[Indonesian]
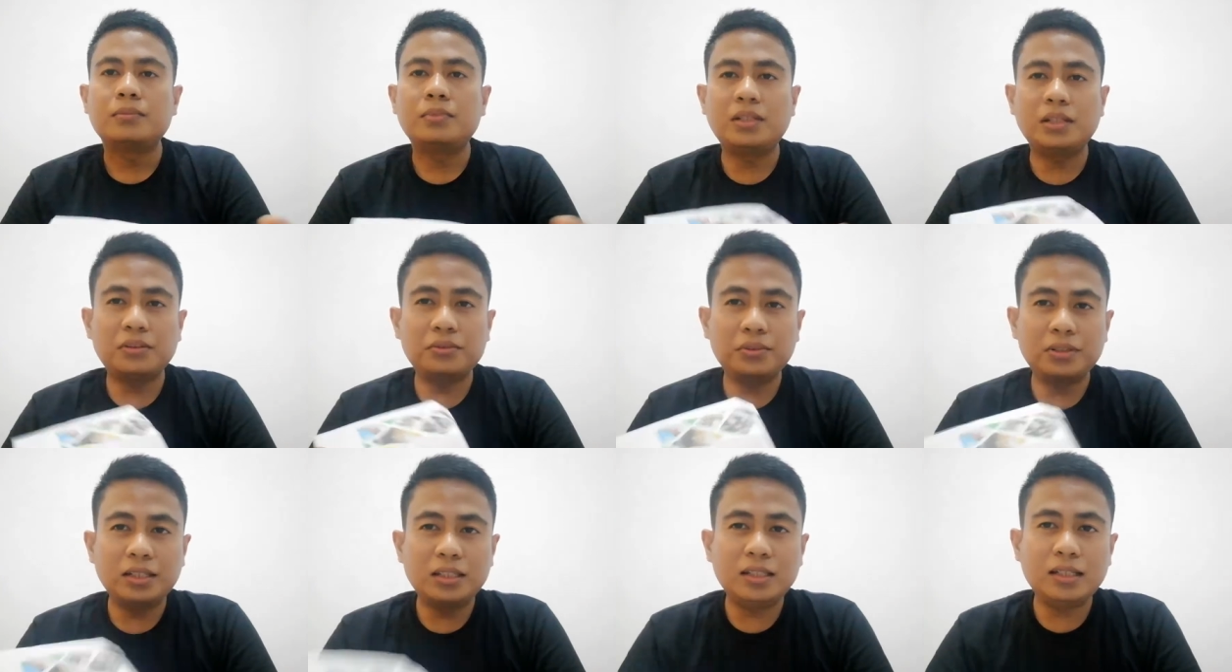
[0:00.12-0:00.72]

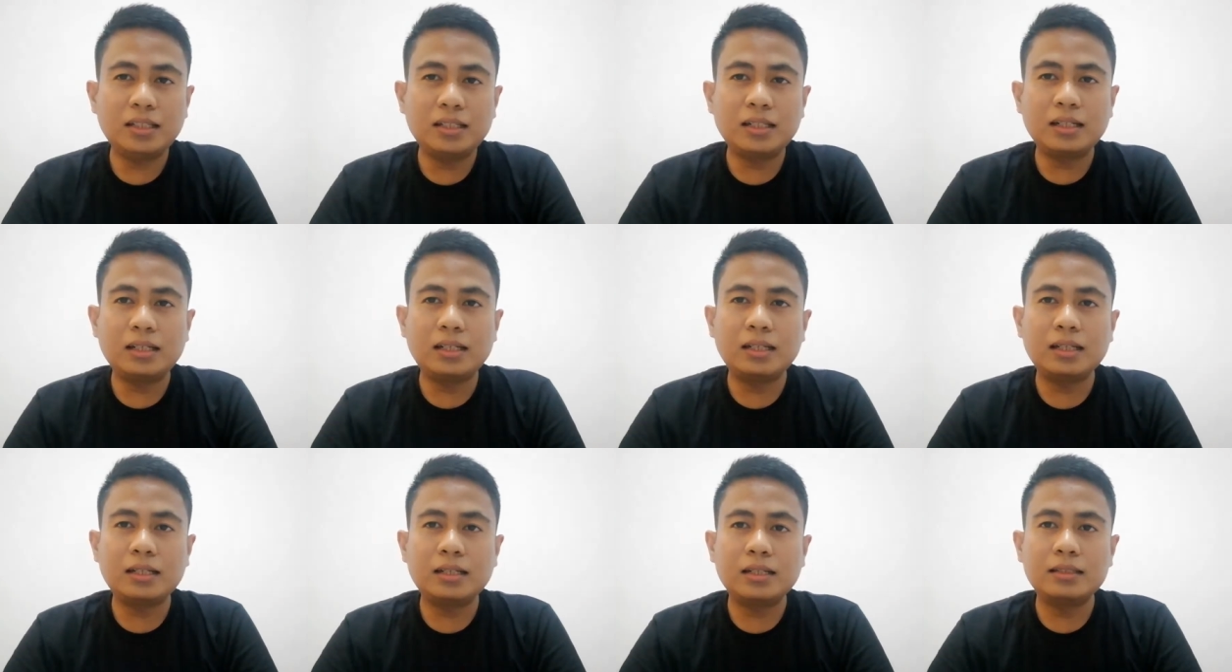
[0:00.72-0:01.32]
Berikut ini
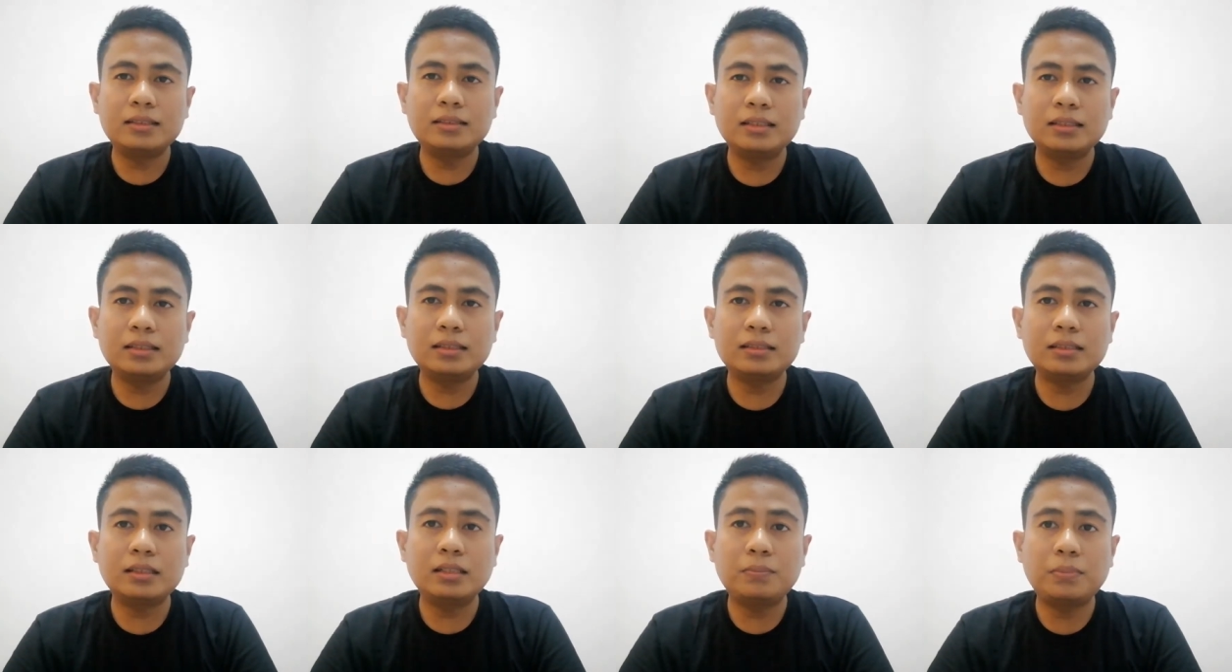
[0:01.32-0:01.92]
adalah
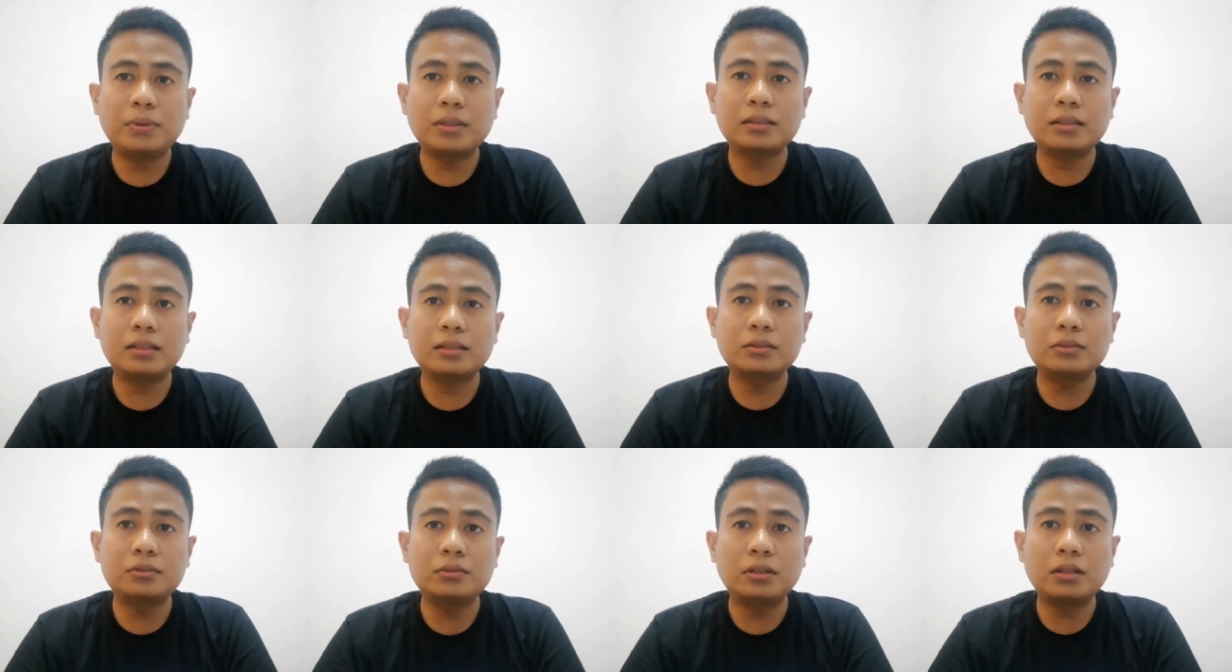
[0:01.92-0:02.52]
jenis lipatan
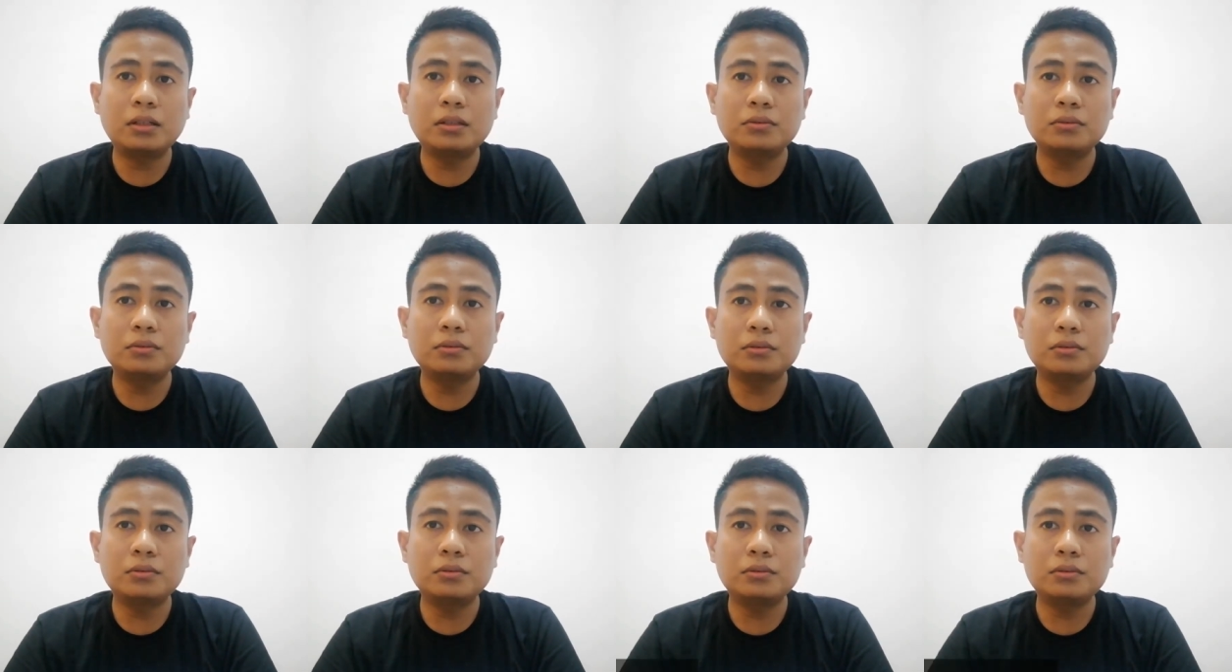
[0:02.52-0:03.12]
surat
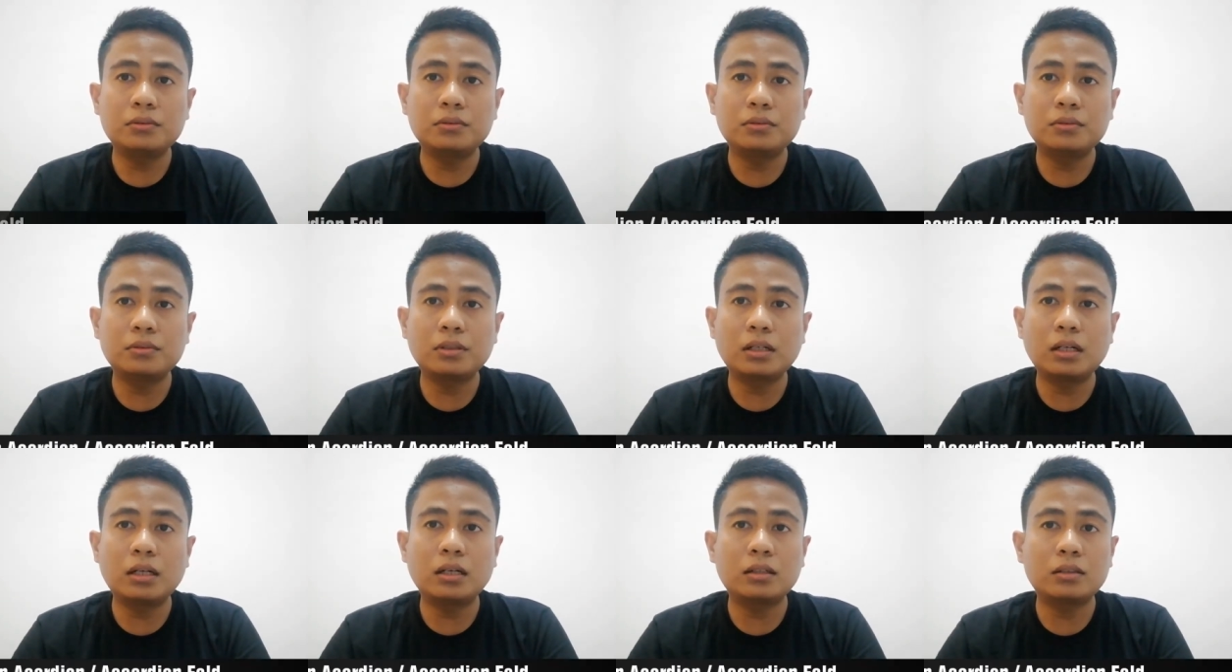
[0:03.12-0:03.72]

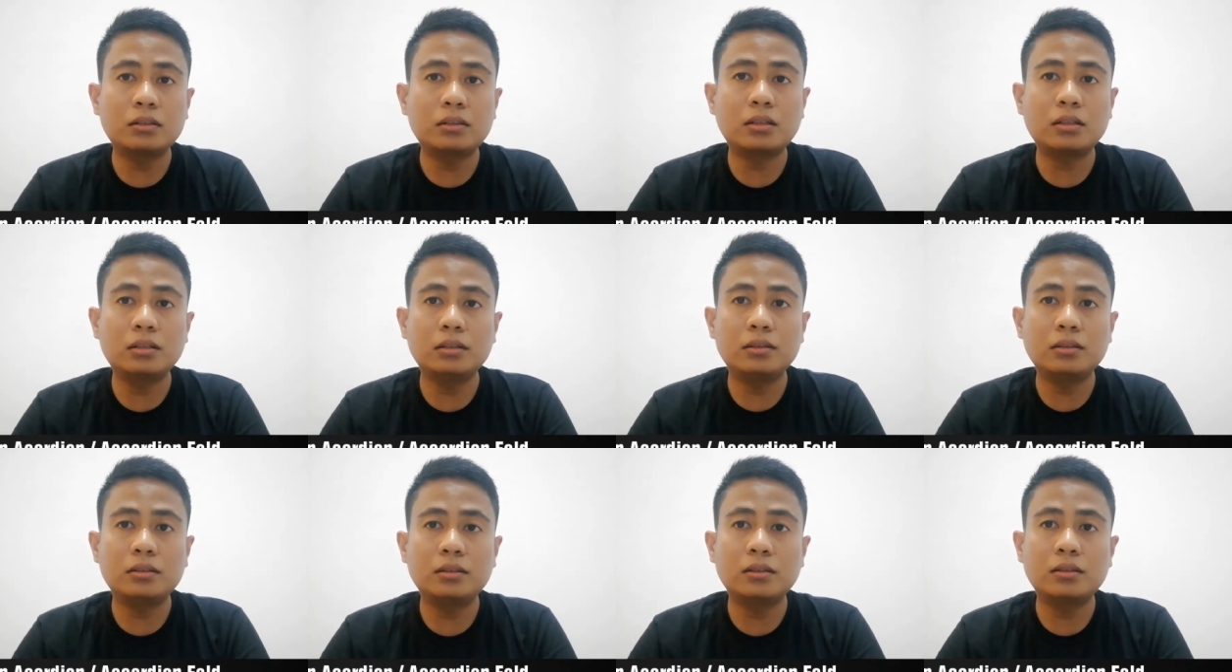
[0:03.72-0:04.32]
untuk
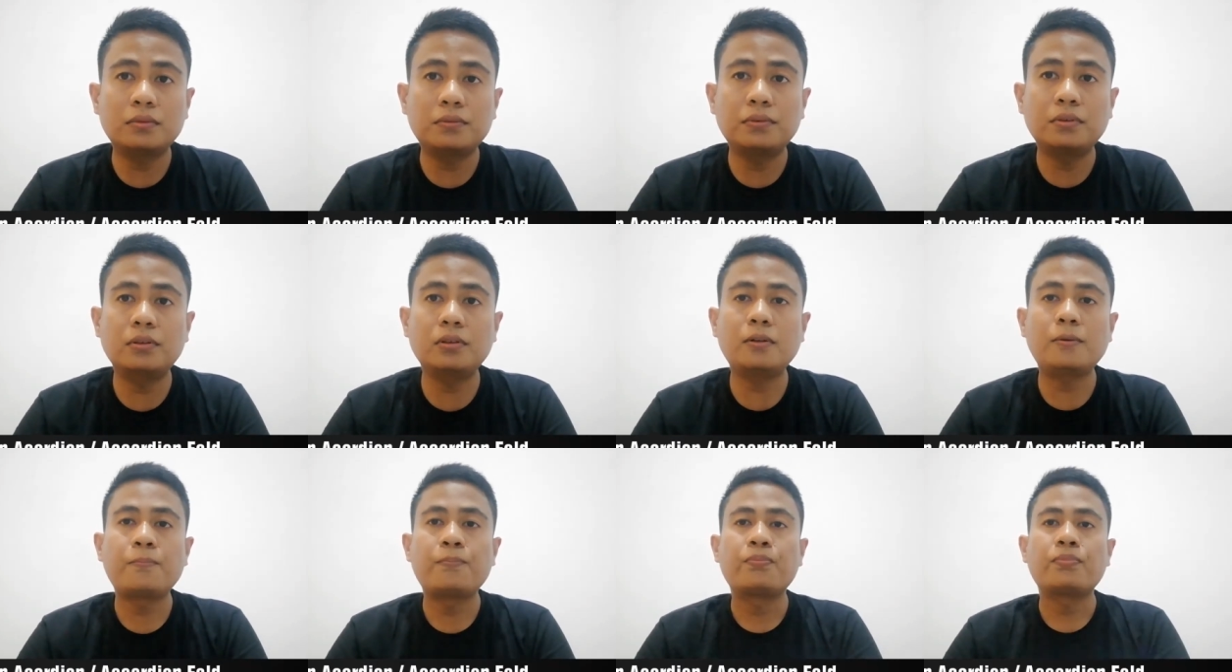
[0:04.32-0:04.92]
akordeon
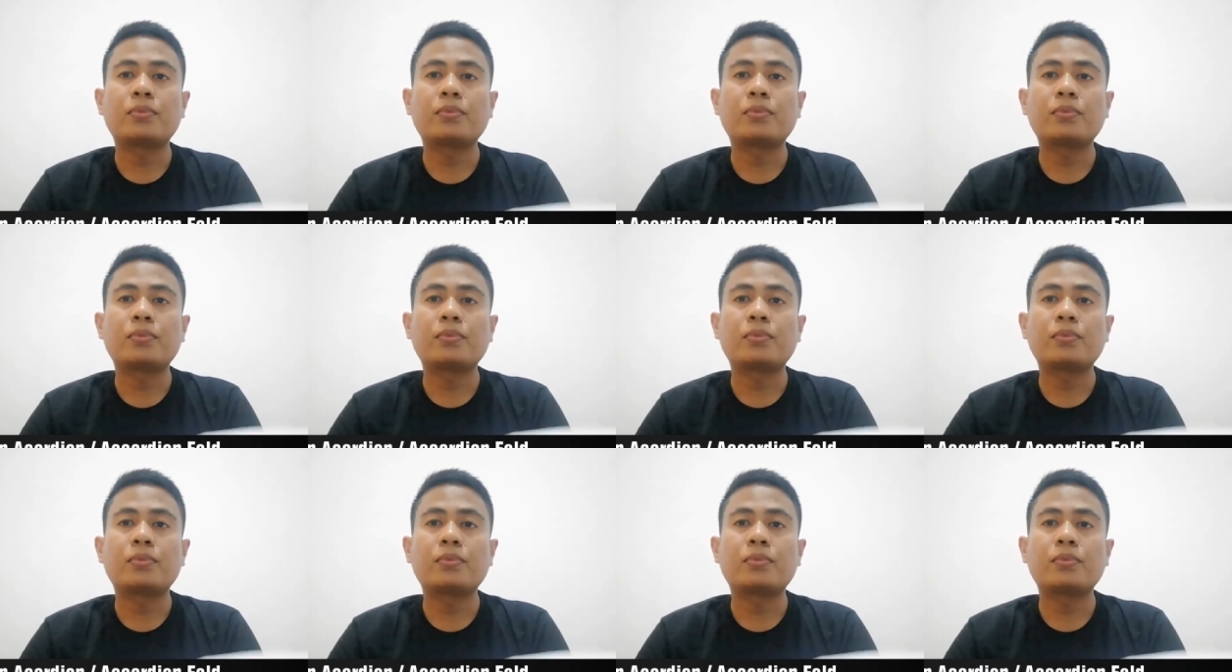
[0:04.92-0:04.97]
volt.